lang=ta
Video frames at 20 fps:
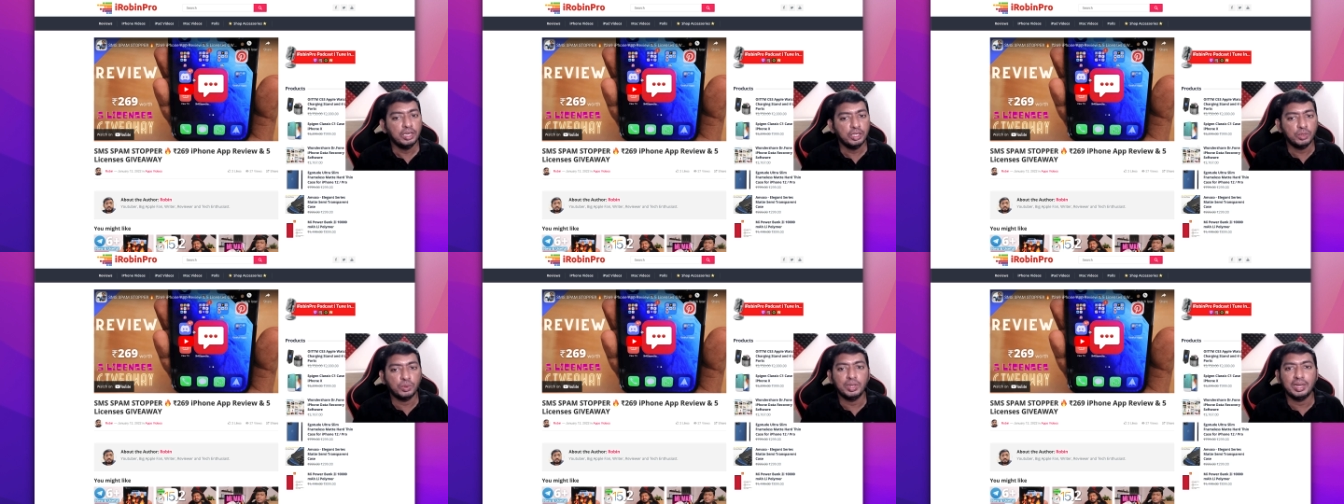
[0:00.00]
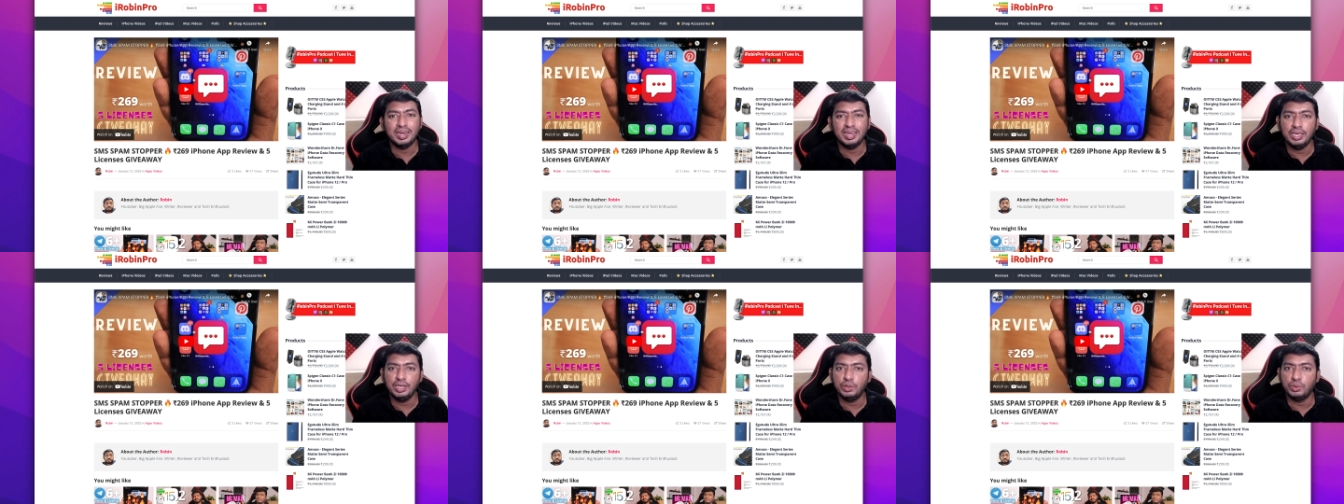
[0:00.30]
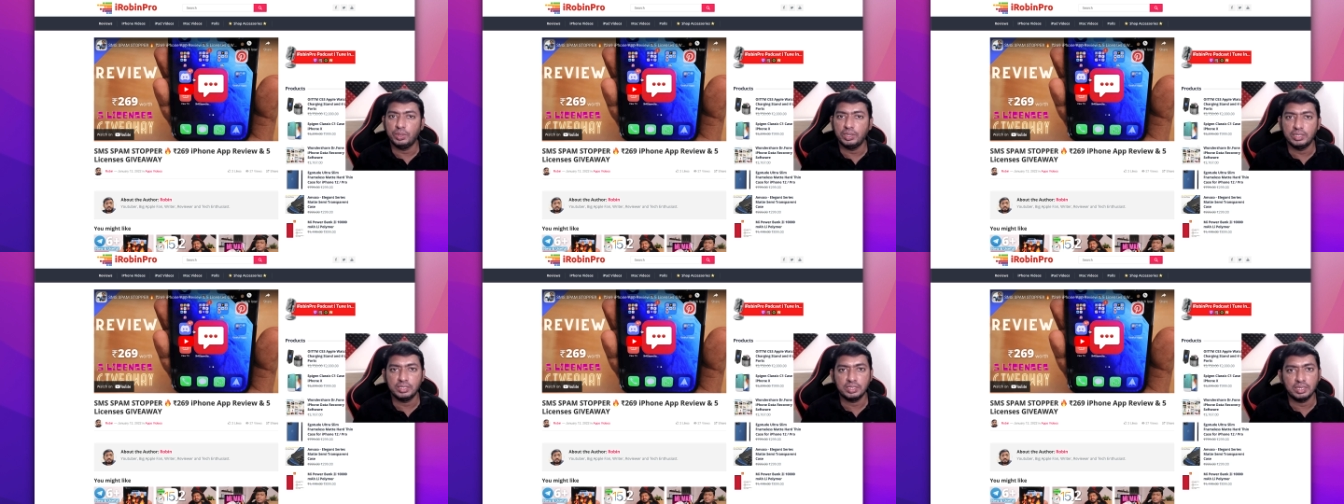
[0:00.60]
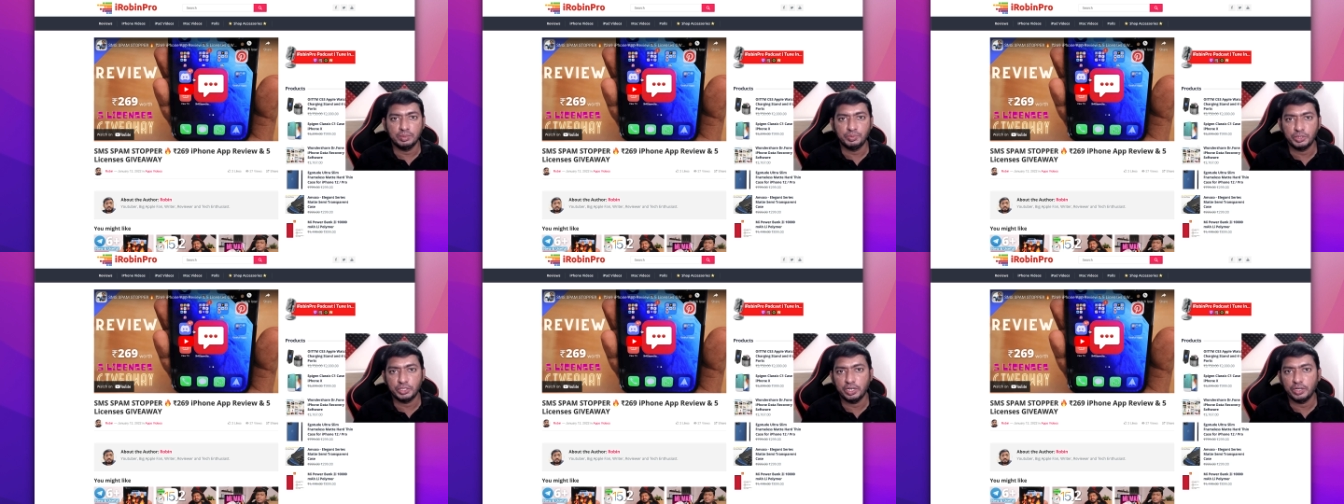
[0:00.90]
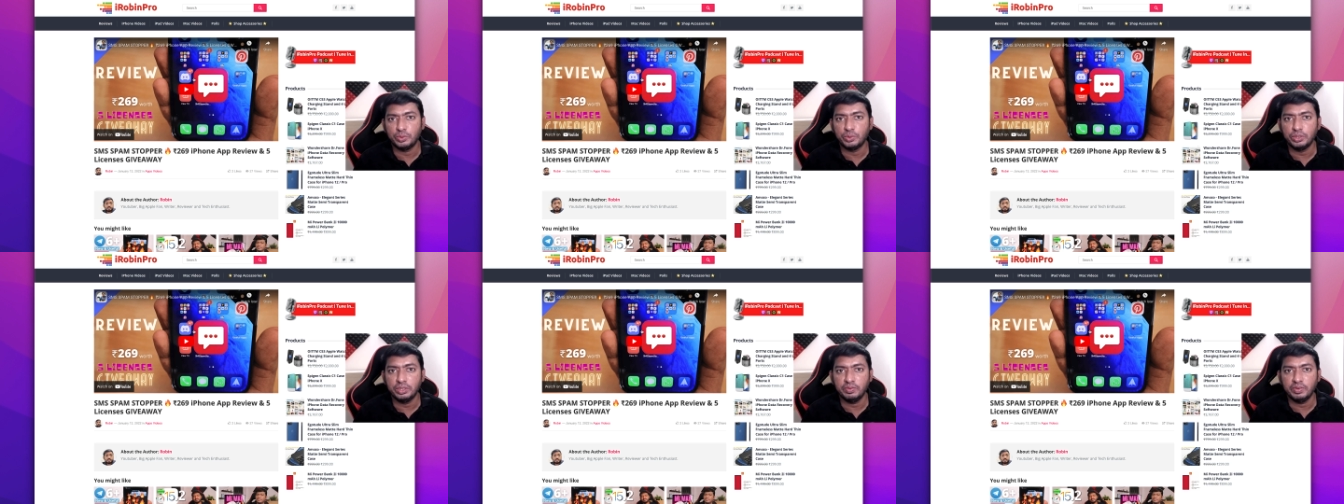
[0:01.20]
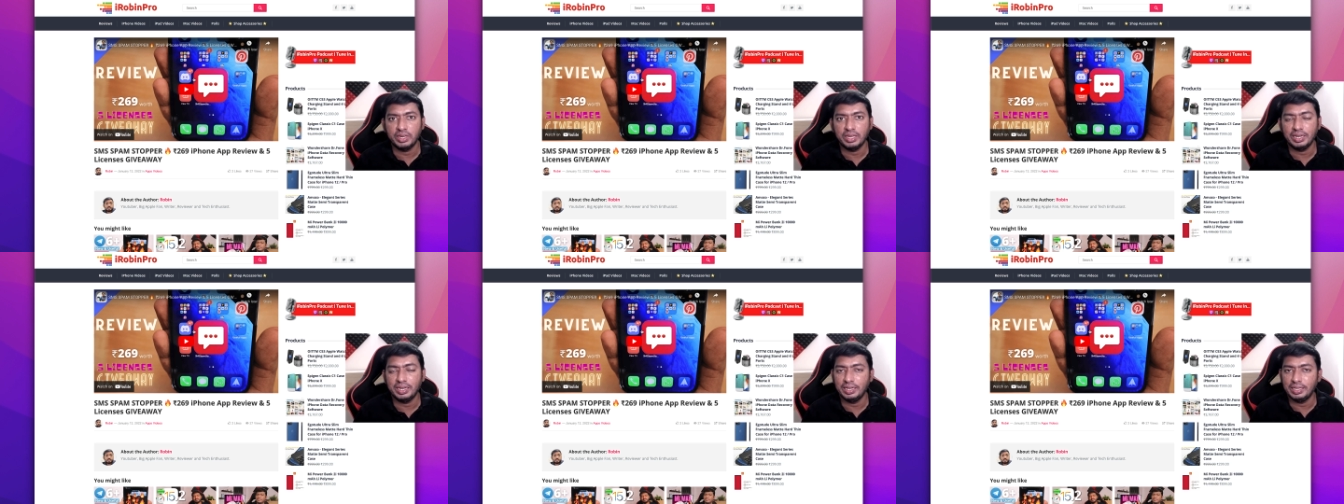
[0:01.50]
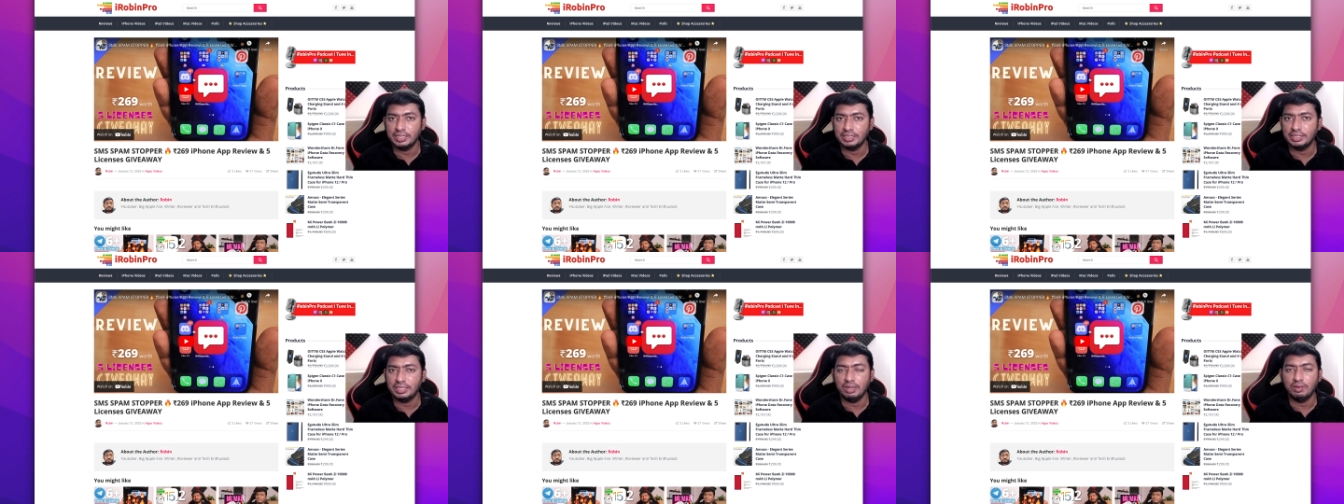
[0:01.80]
இதோட லிங்க் நான் டிஸ்கிரிப்ஷனில் கொடுத்து வைக்கிறேன்
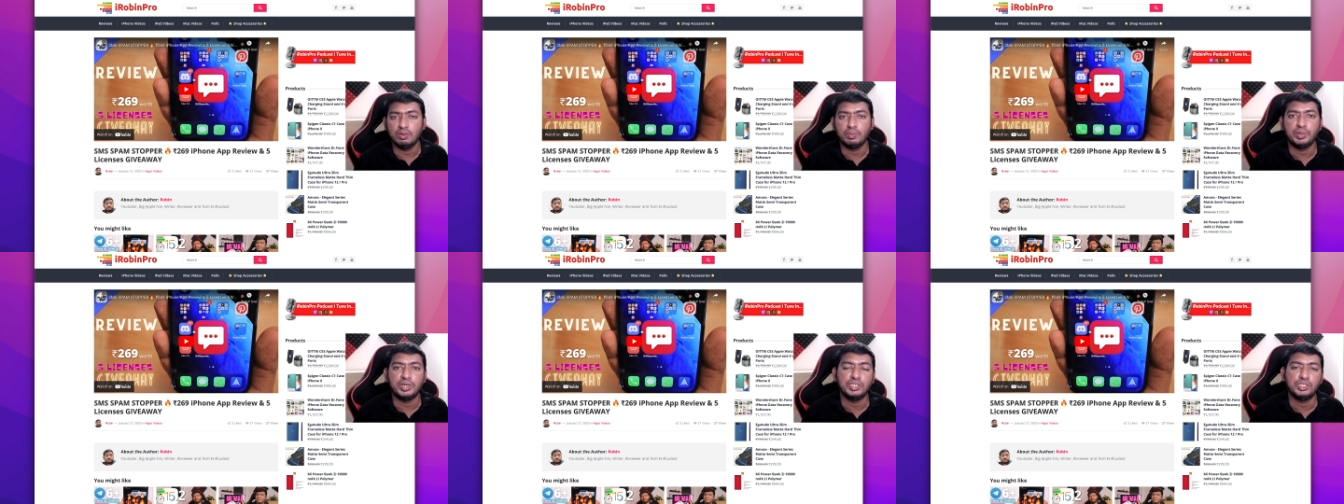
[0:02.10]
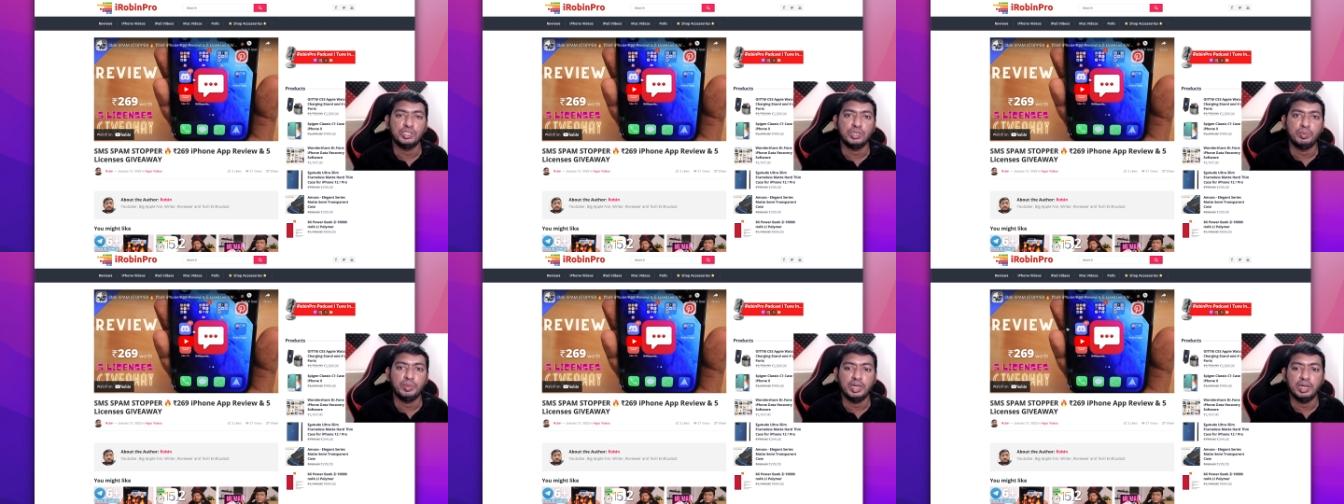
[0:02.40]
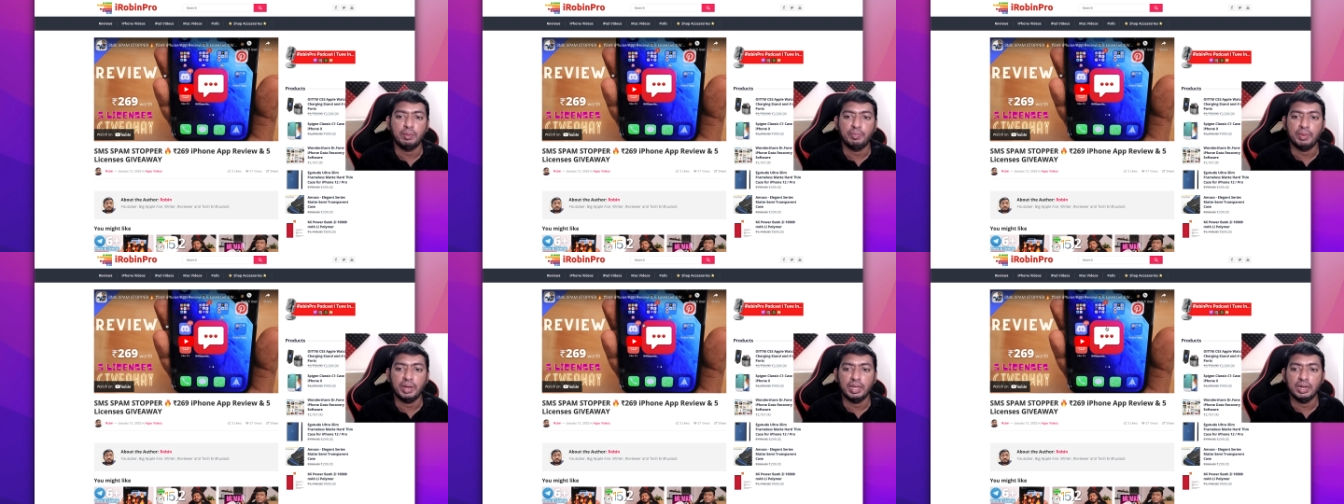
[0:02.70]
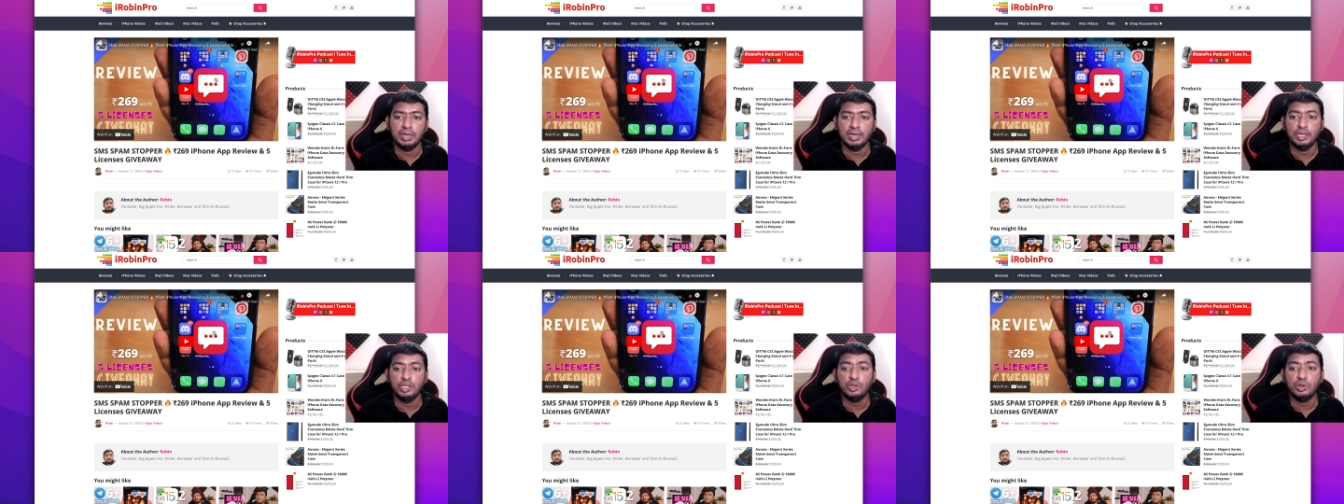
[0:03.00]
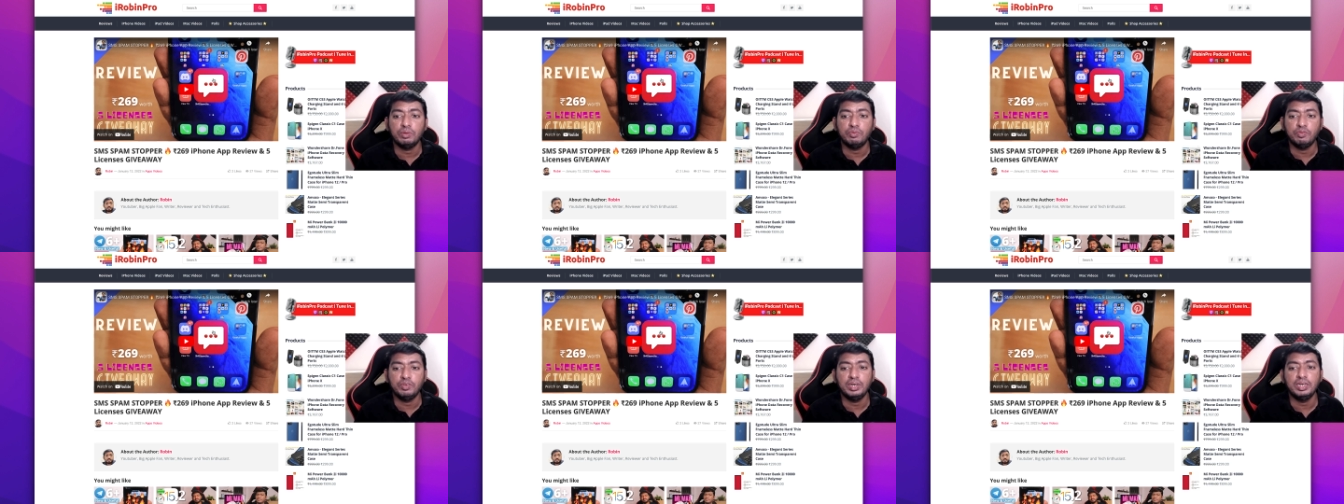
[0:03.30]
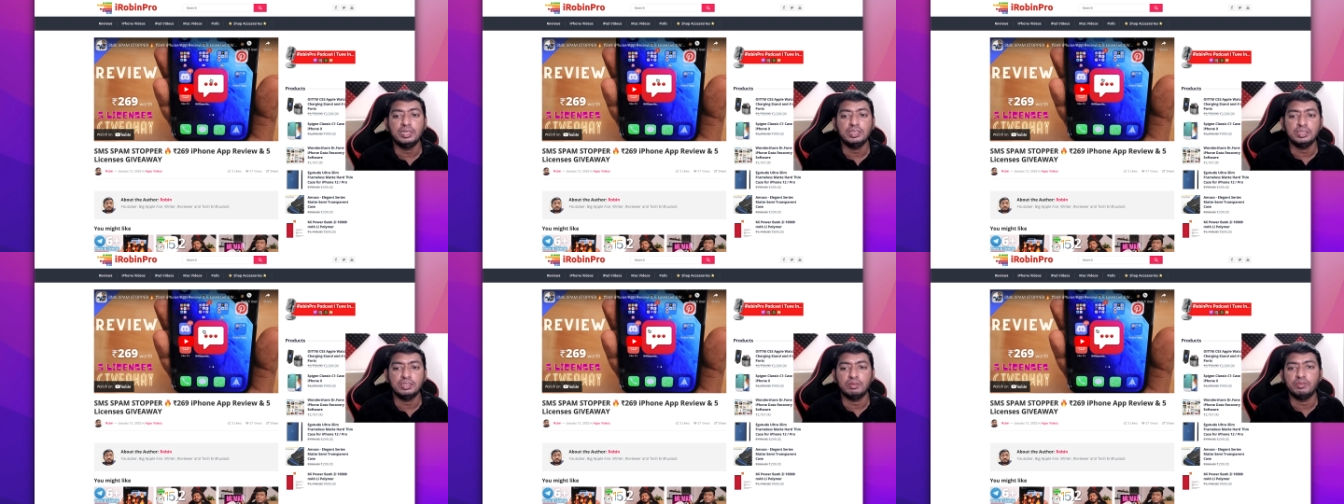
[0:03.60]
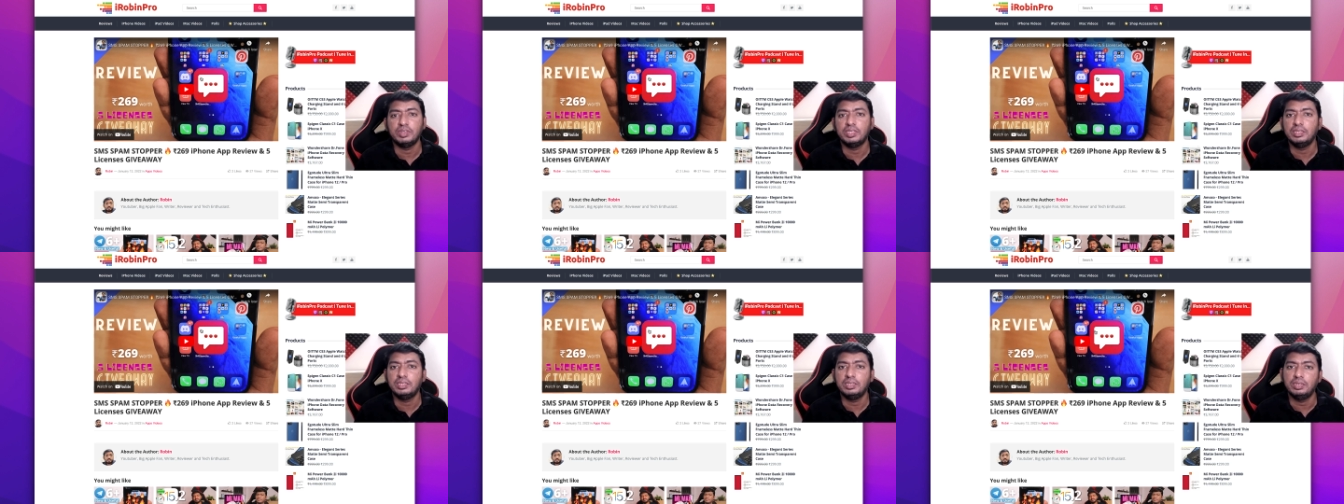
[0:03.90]
இன்கேஸ் தேவை தேவைப்பட்டுச்சு அப்படின்னா பாருங்கள் இதோட வின்னர்ஸை
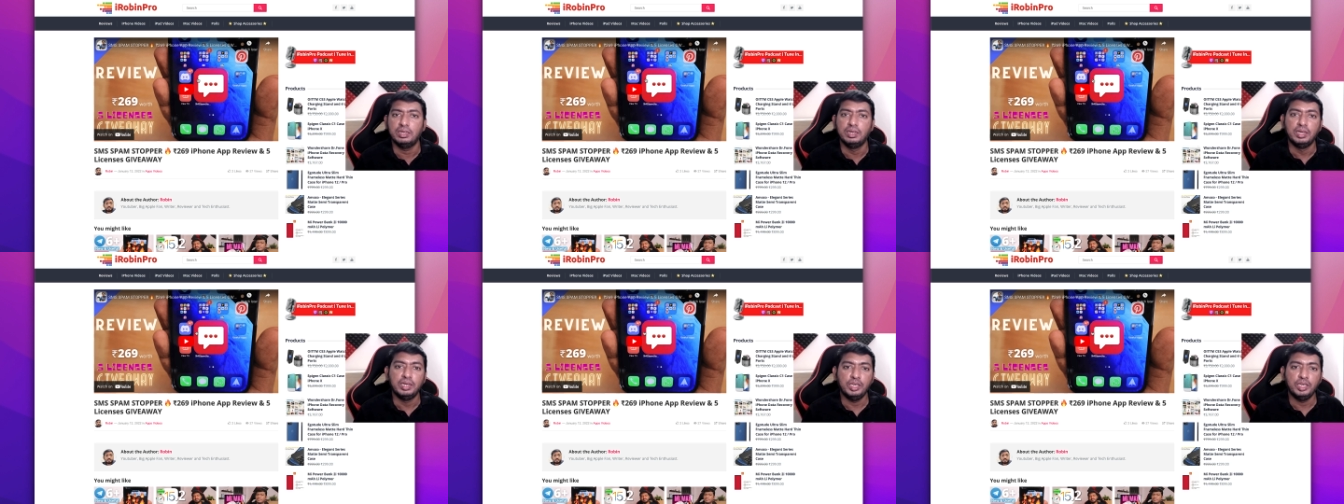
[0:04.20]
வந்து